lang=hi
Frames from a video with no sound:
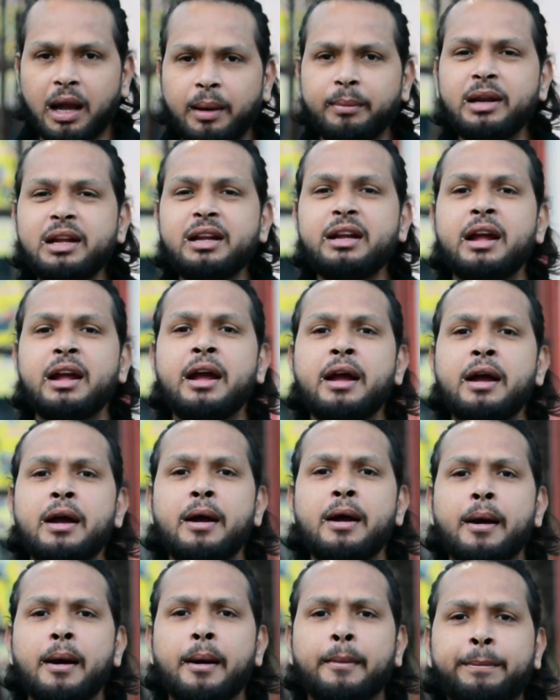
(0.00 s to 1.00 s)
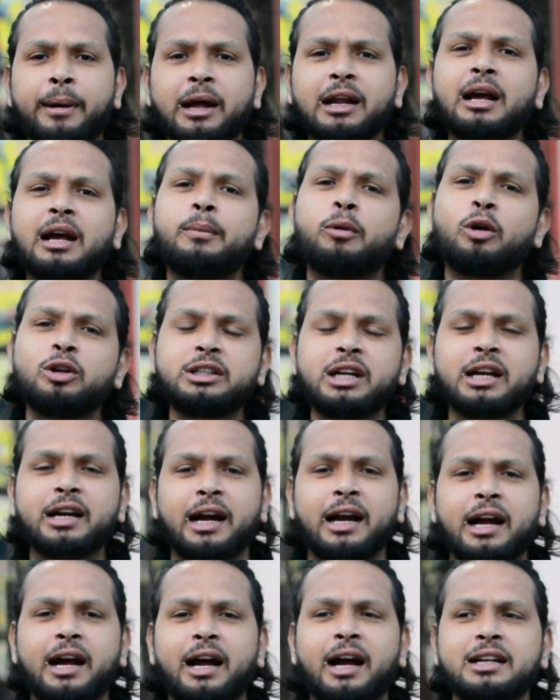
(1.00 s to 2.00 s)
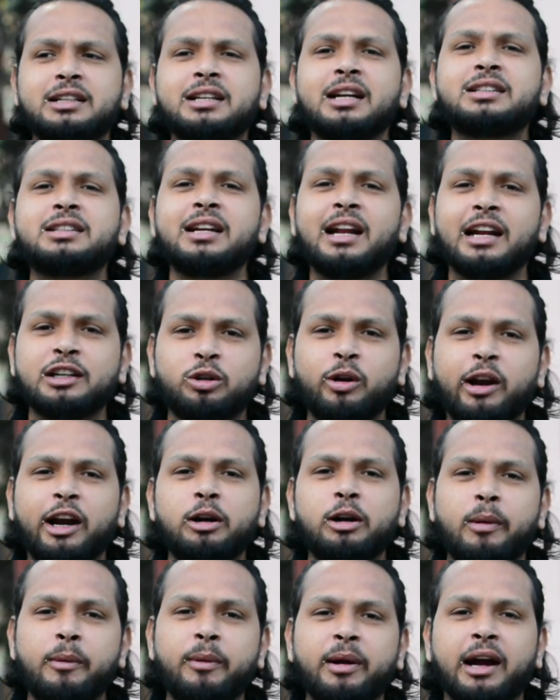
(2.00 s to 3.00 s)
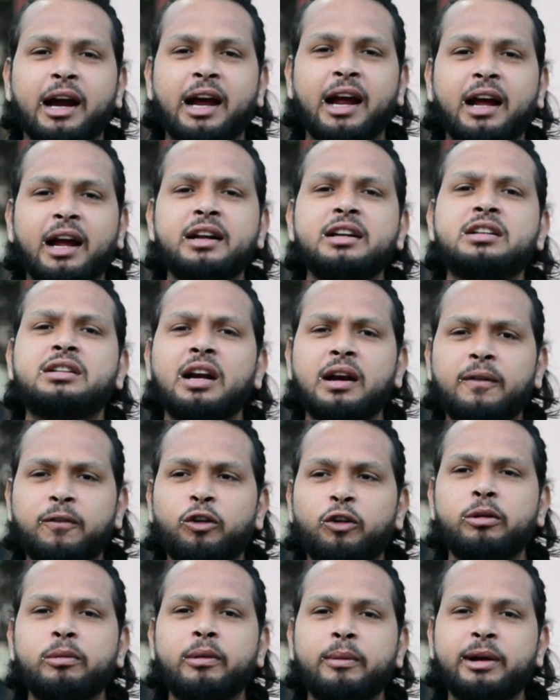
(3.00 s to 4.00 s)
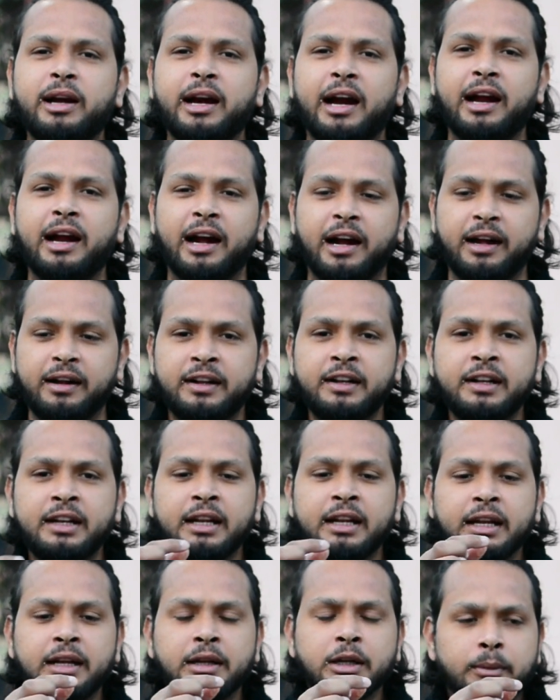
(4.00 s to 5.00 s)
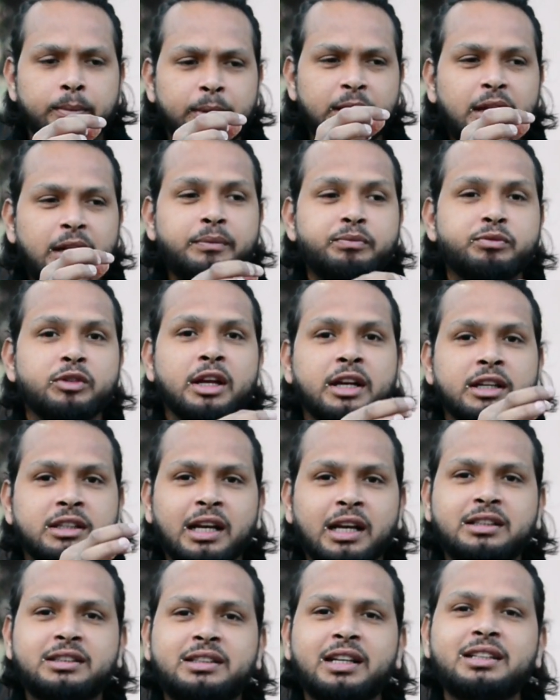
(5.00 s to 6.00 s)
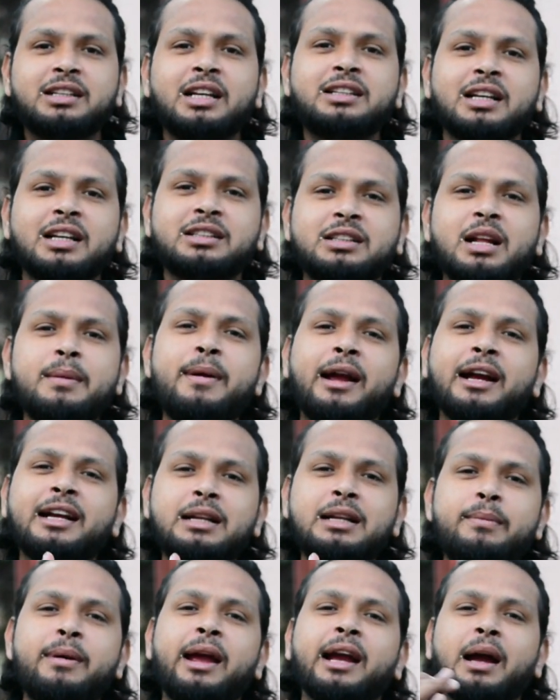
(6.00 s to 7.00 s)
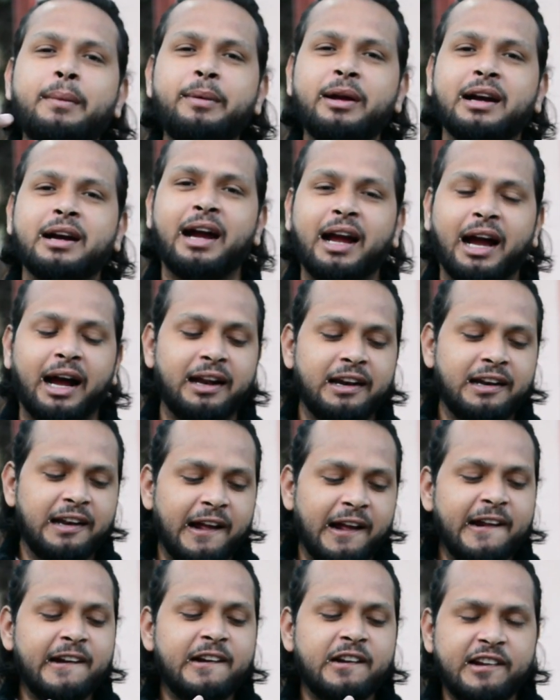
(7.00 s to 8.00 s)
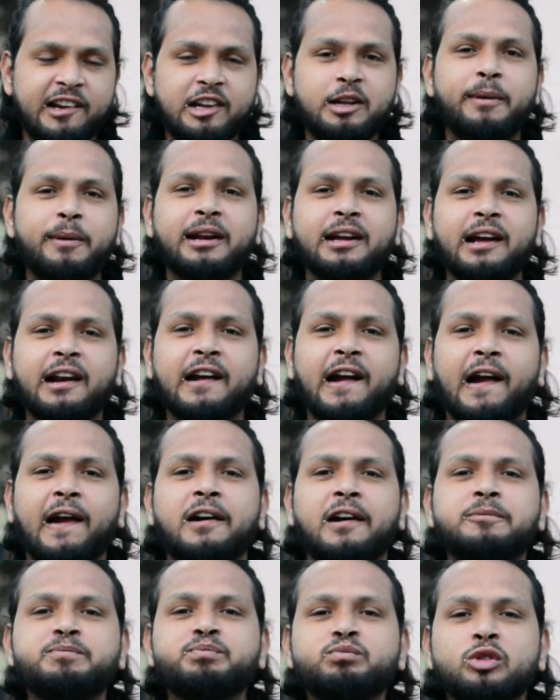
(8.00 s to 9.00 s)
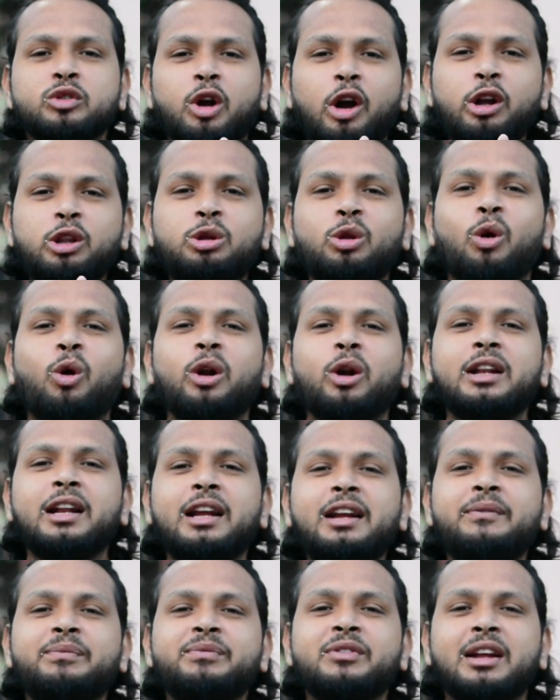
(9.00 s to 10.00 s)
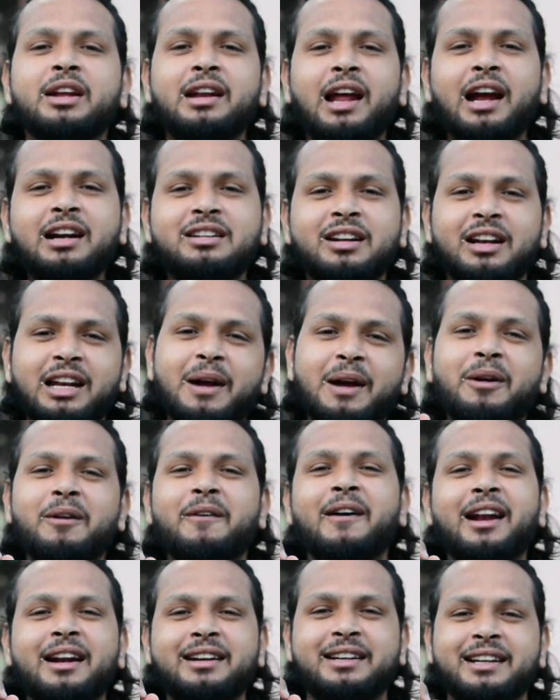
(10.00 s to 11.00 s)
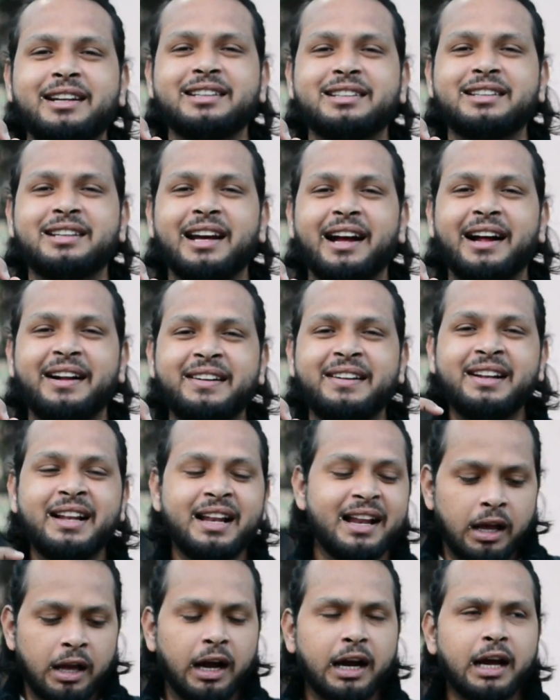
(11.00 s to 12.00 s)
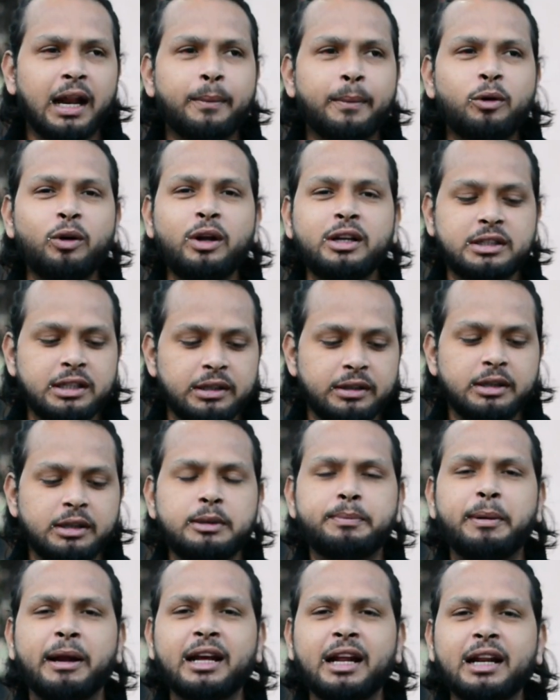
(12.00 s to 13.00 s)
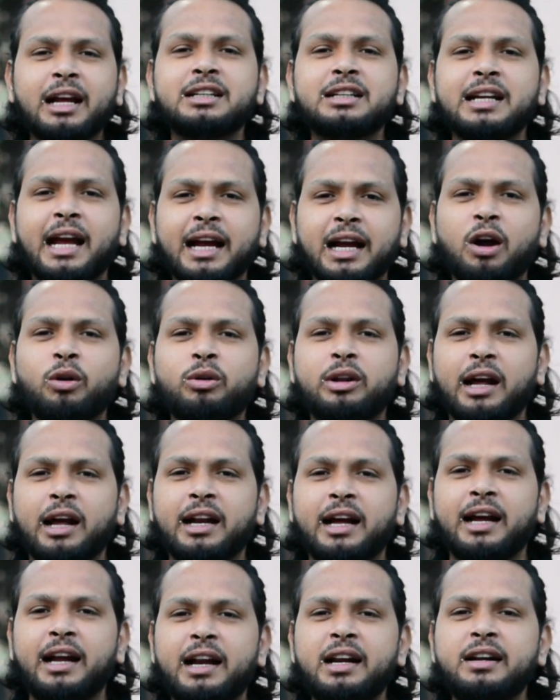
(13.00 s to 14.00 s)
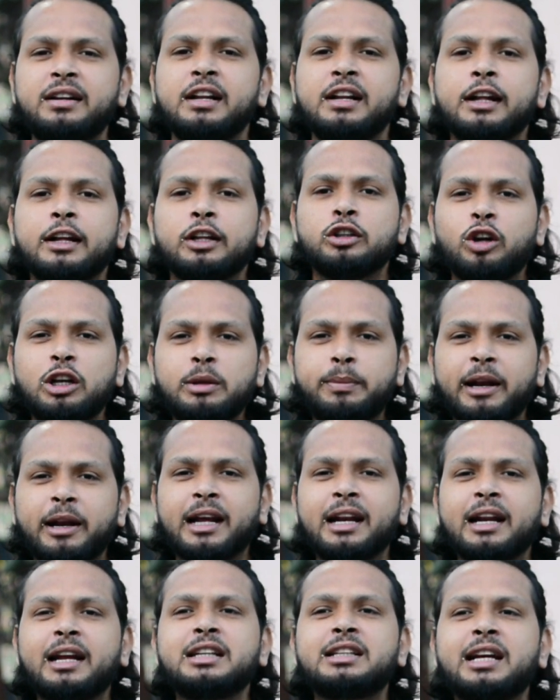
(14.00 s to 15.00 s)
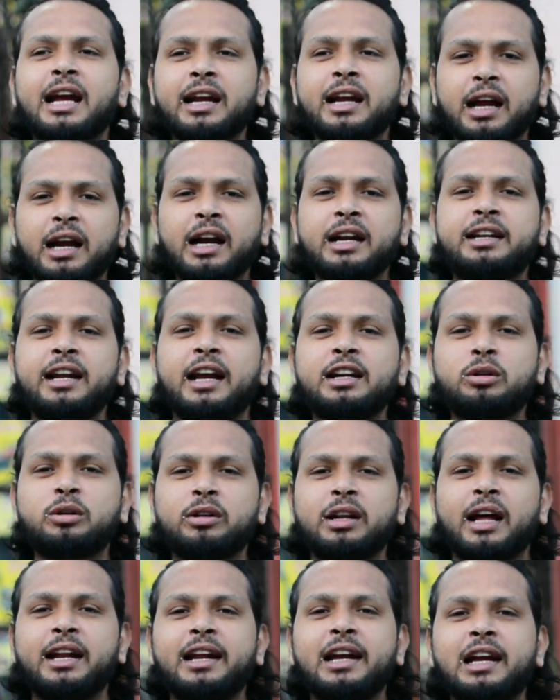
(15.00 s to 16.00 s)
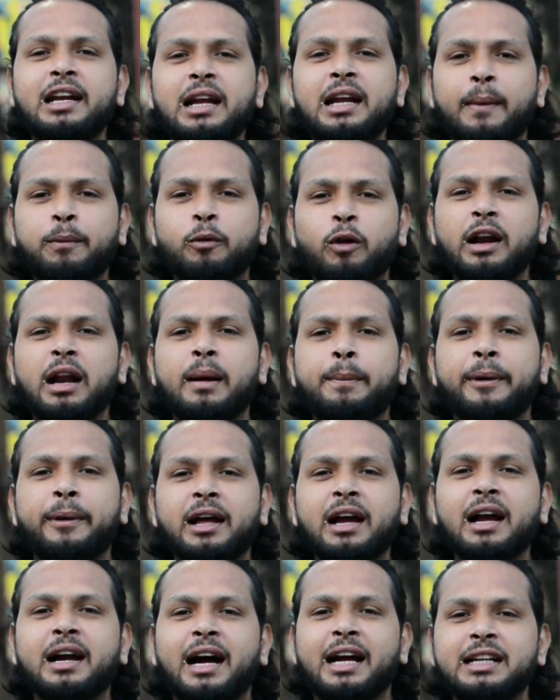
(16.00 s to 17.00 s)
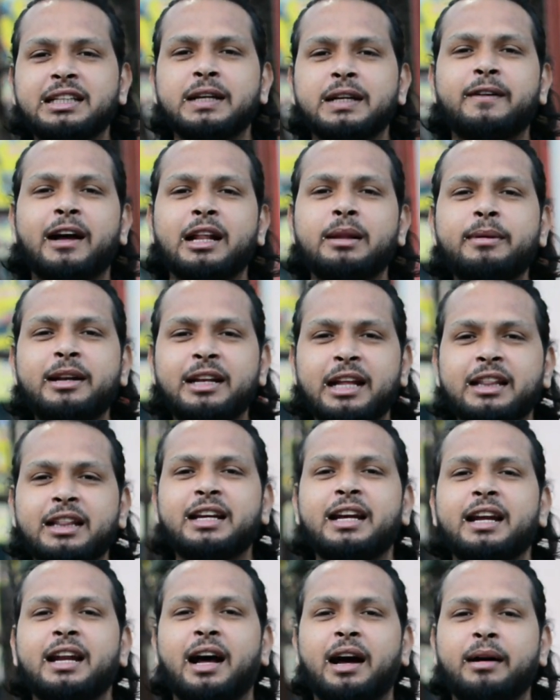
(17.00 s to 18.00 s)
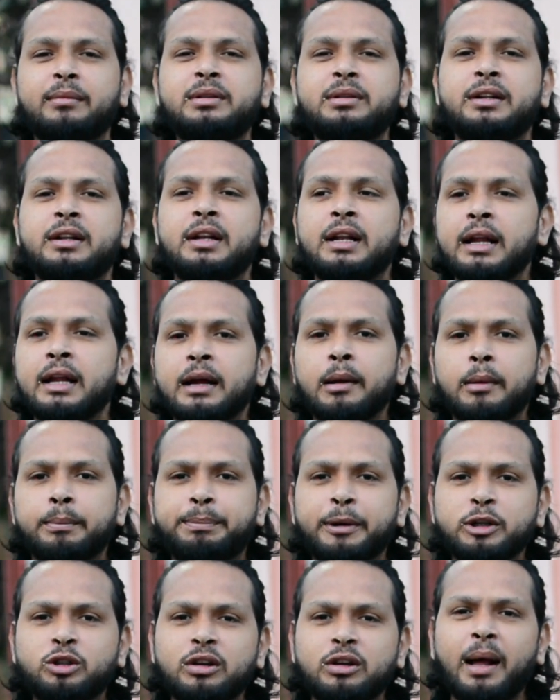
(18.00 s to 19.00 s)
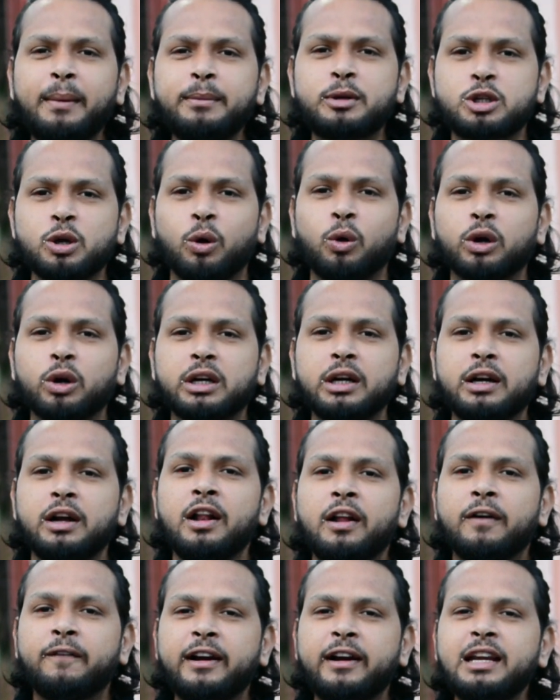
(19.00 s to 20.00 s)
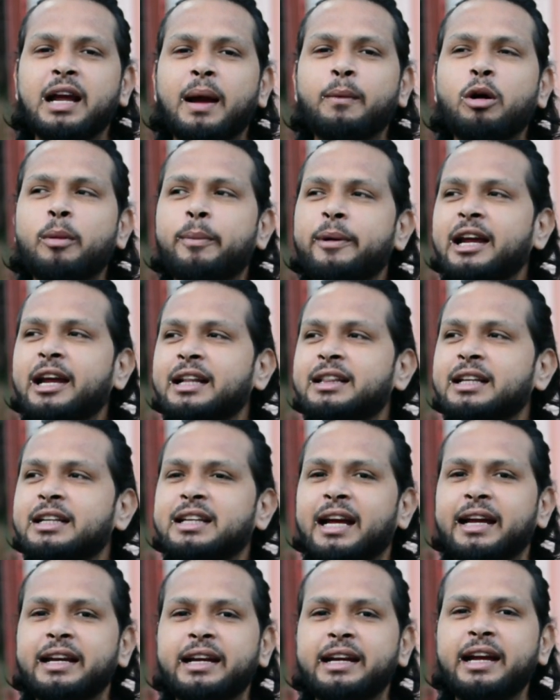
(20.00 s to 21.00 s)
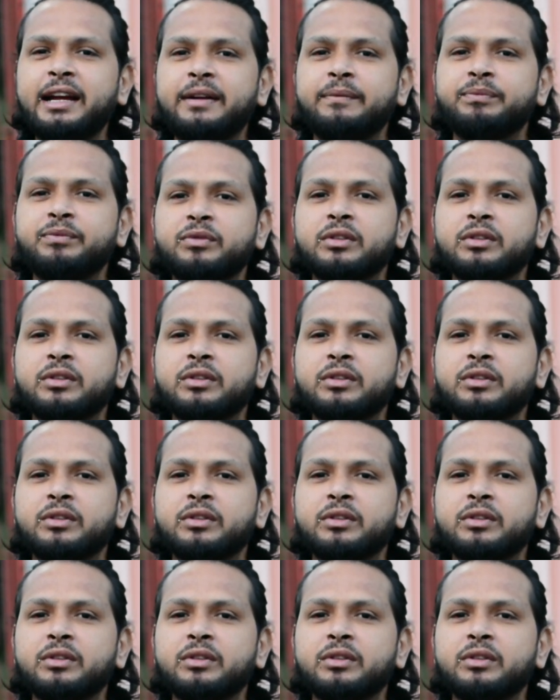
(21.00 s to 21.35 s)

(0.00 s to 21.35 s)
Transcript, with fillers: हमने बर्गर बहुत ही खाया अच्छे अच्छे रेस्टोरेंट में भी खाया स्ट्रीट फूड में भी खाया मतलब सस्ते से सस्ता महंगे से महंगा भी खाया लेकिन इस बर्गर का कोई तोड़ नहीं नेक्स्ट लेवल वाला टेस्ट है अगर आपको इस बर्गर का जायका उठाना है तो इस बर्गर के जायके का टेस्ट उठाने के लिए आपको आना पड़ेगा गाजियाबाद में नंदगीराम परशुराम चौक वहीं आपको भैया दिख जाएंगे